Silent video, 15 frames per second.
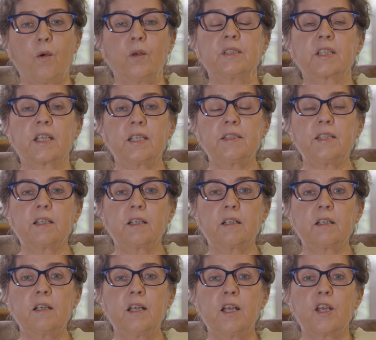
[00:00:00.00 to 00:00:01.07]
und
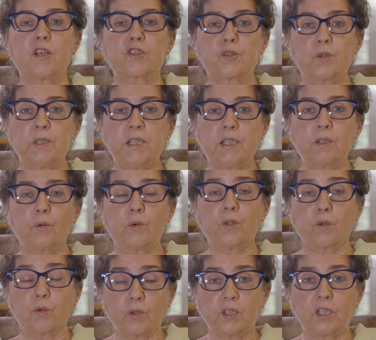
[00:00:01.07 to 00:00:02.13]
Kritiker schuldig
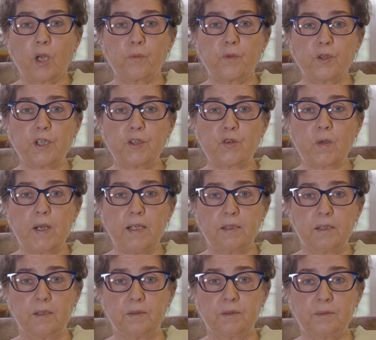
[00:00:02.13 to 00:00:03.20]
und unglaubwürdig zu
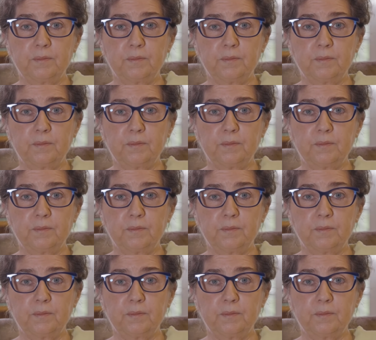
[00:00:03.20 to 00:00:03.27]
halten.